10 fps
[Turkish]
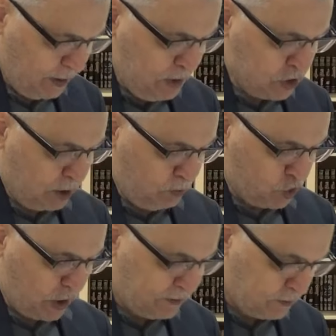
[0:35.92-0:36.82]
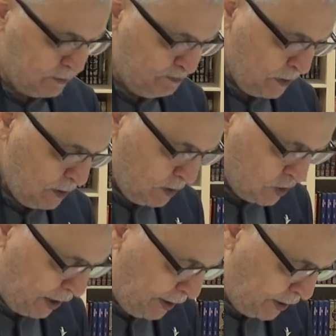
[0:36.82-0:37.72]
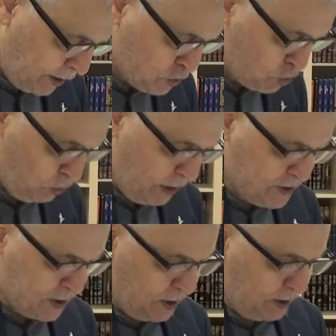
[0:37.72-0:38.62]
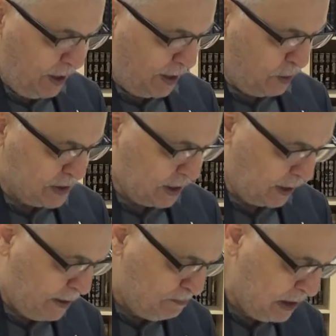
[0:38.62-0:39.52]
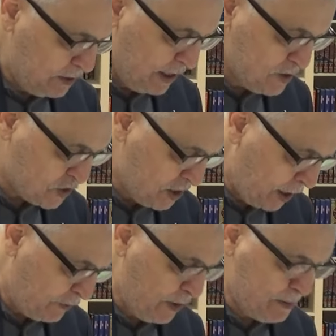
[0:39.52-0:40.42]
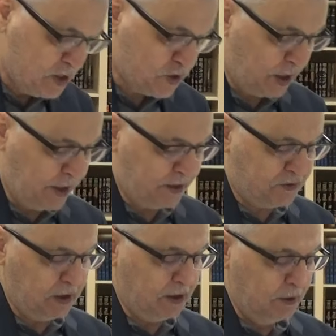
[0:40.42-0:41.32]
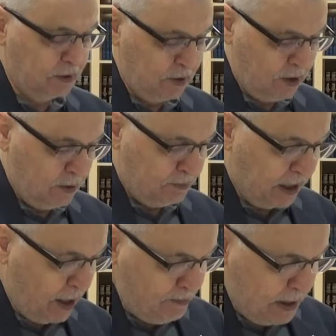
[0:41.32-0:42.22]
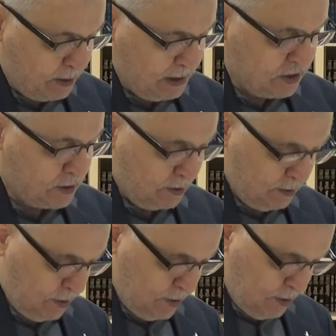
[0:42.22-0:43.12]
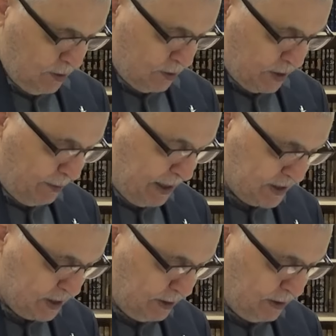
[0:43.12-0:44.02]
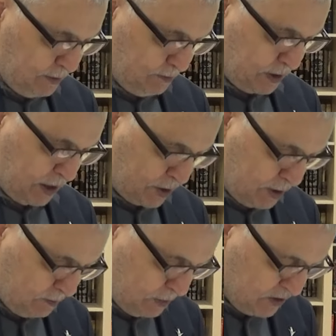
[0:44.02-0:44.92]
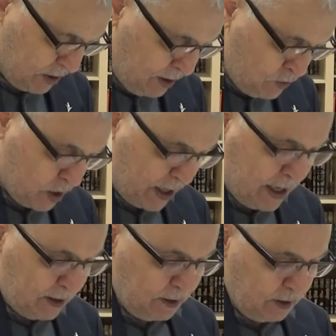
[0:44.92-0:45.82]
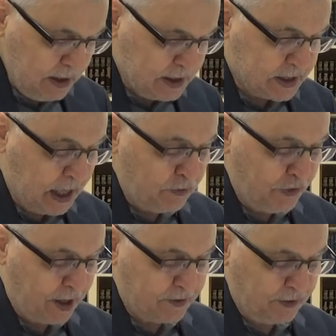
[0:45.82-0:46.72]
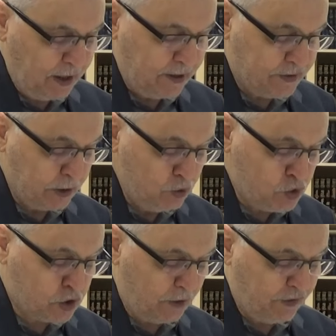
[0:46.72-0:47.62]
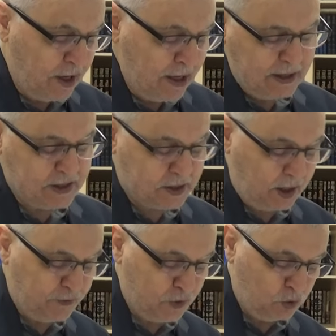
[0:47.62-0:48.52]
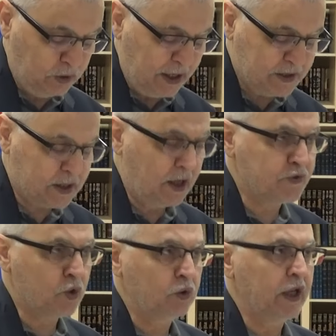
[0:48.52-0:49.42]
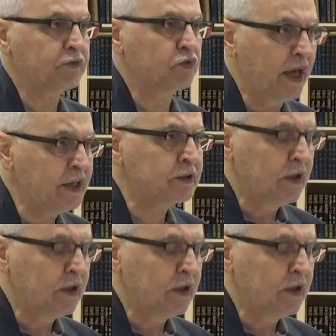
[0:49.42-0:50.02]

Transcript: demiş ki bu zat Kâne Resulullah sallallahu aleyhi ve sellem idan salafe min salati Peygamberimiz namazını bırak bitirince istağfere selaten üç defa estağfirullah estağfirullah der